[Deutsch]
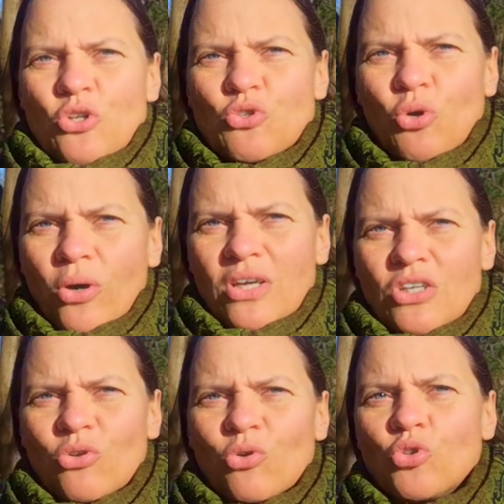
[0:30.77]

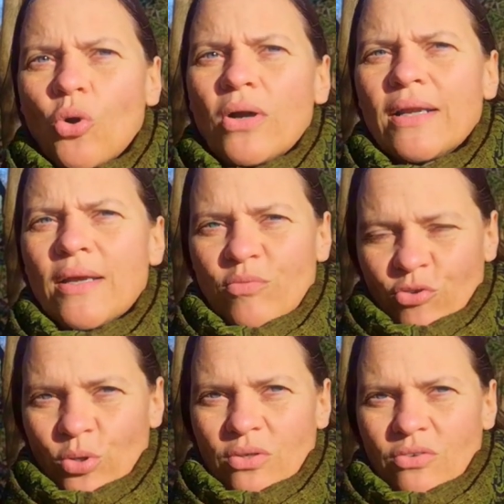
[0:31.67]
drückend und dunkel
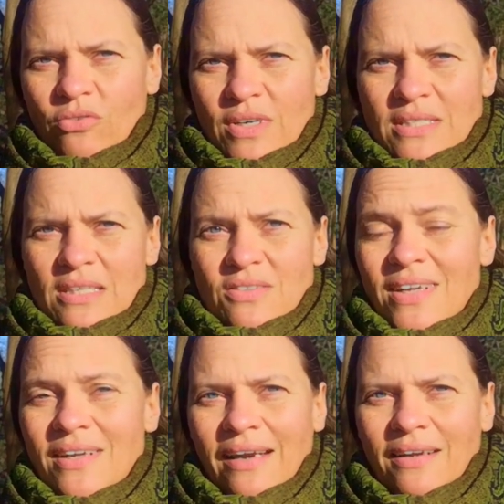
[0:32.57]
empfunden, was das
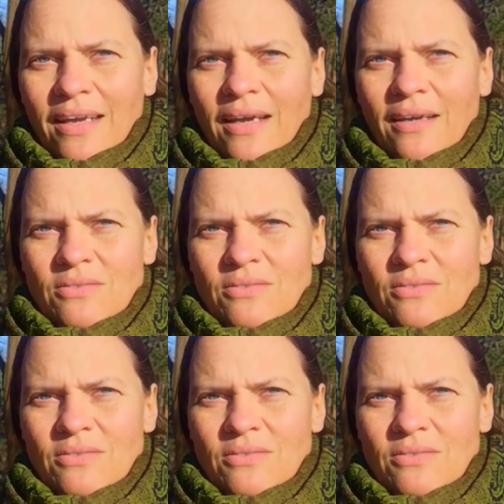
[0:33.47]
Wetter anging.